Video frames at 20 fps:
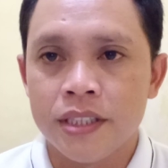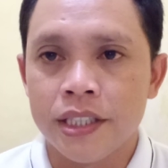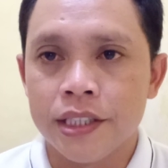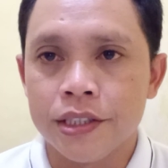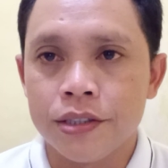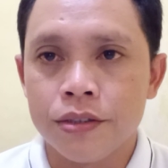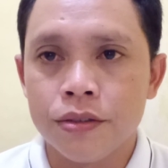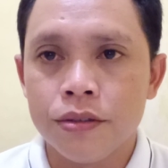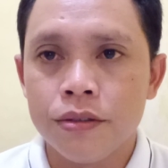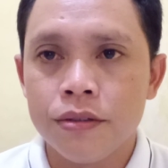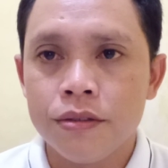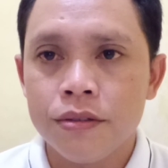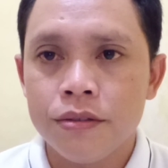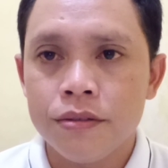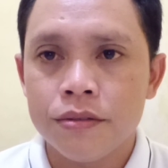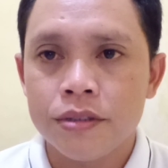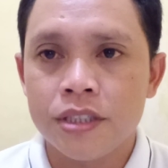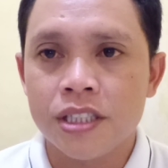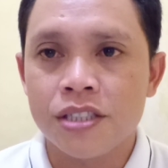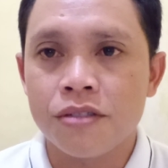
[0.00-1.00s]
Yaitu
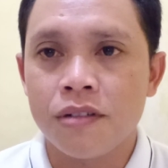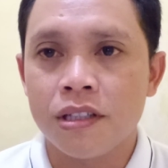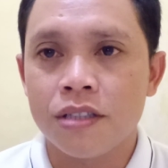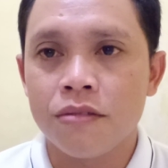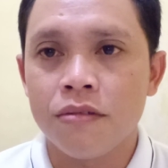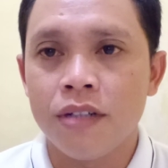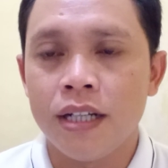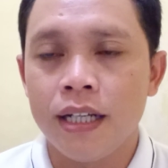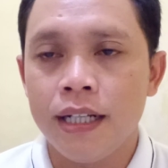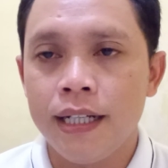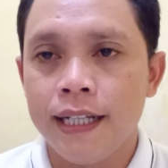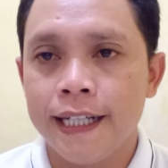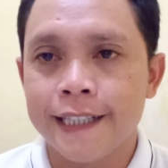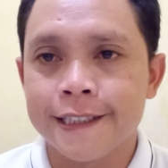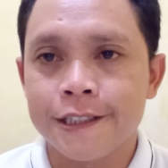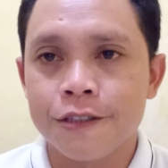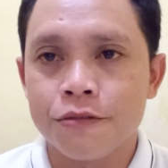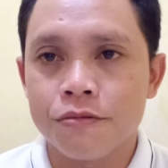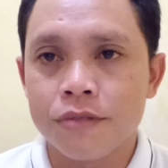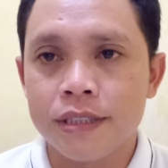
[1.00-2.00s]
sesuatu hal yang
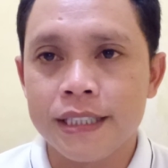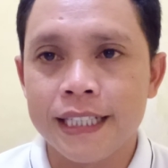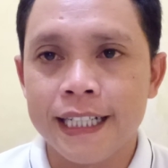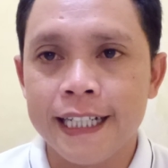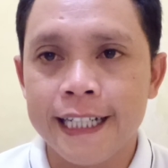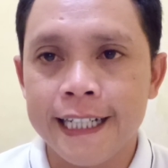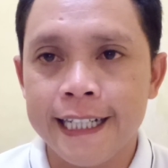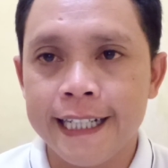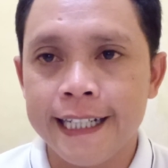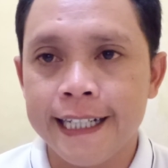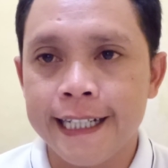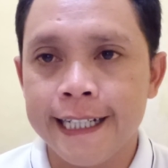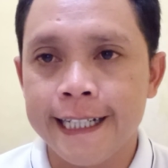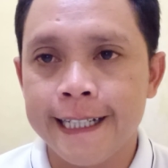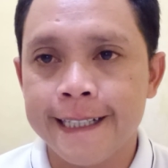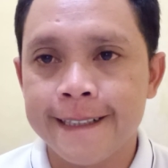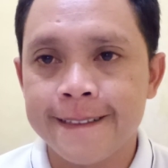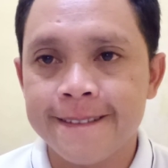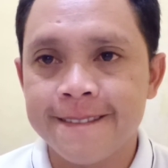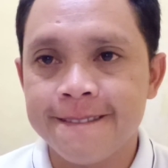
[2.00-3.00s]
sudah
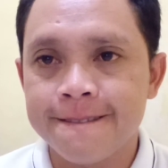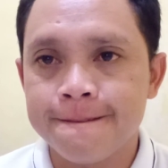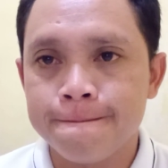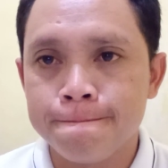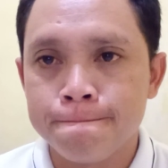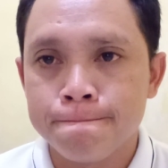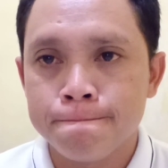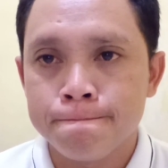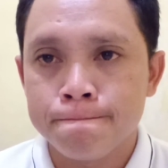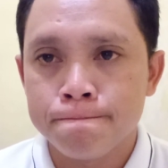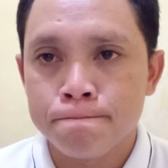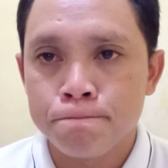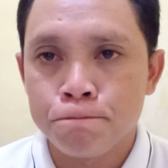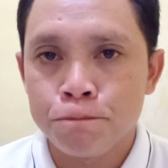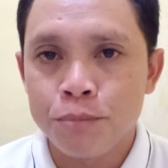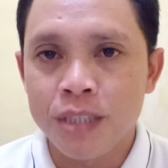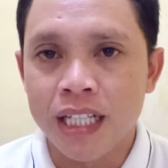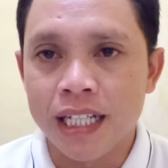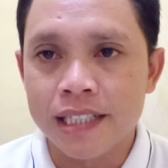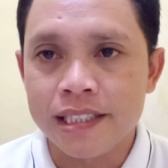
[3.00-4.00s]

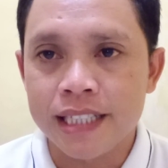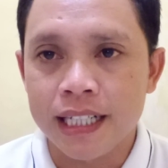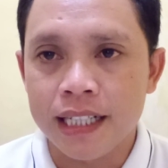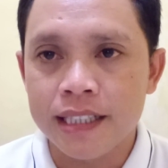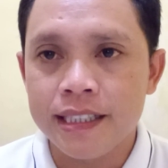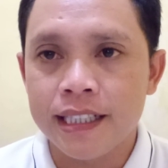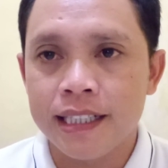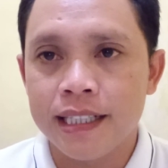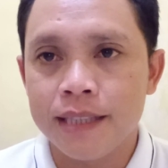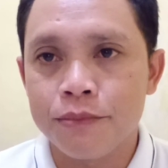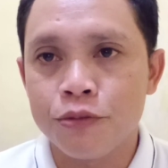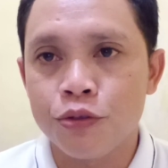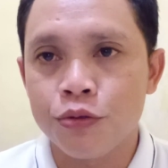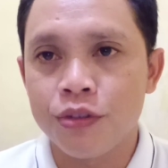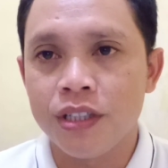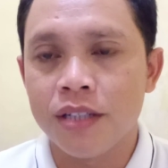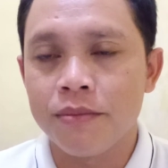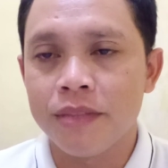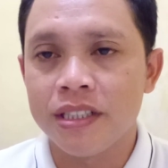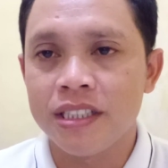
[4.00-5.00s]
biasa dalam
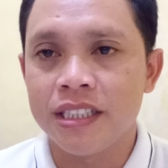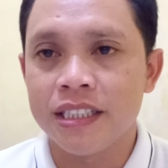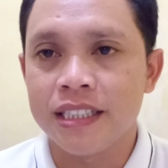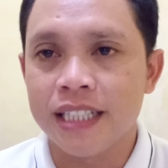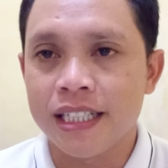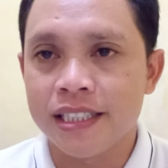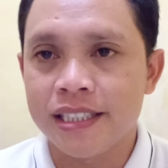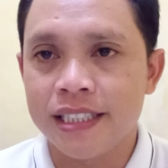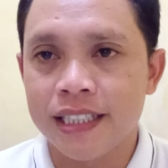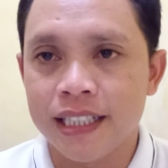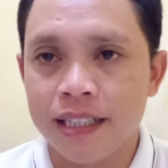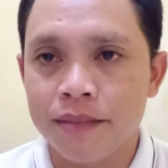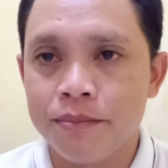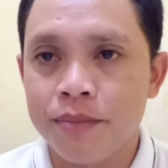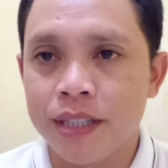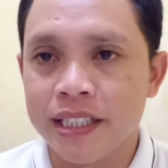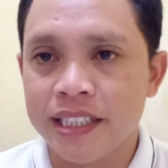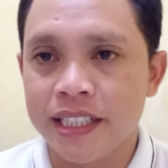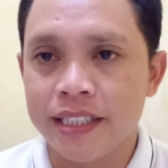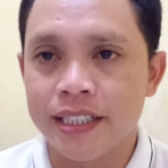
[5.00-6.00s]
dunia meditasi ya
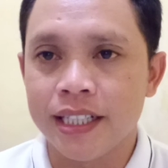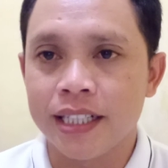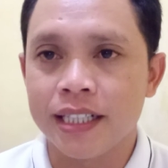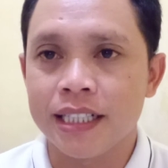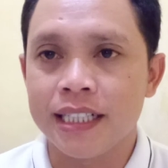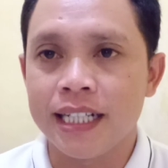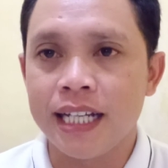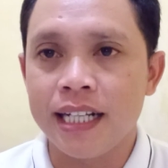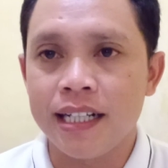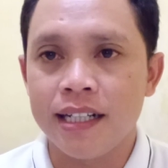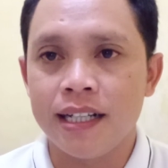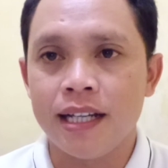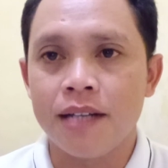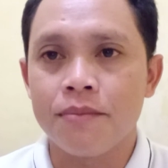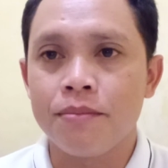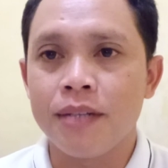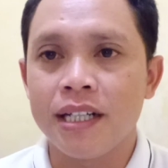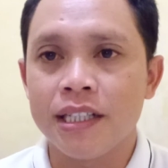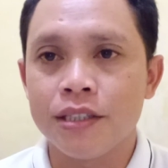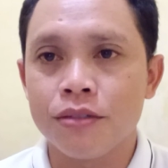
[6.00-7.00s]
Banyak yang kenal
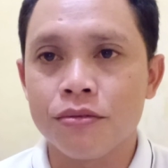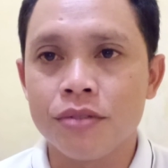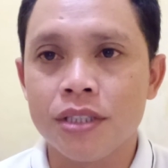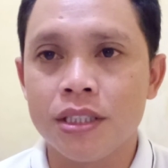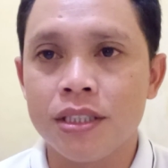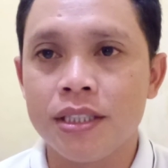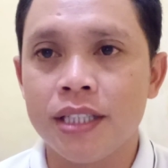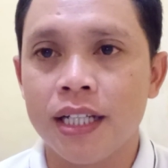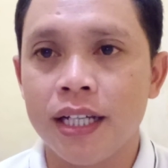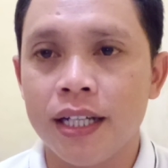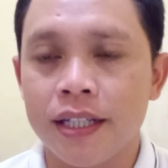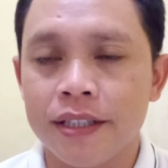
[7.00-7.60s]
apa itu jeda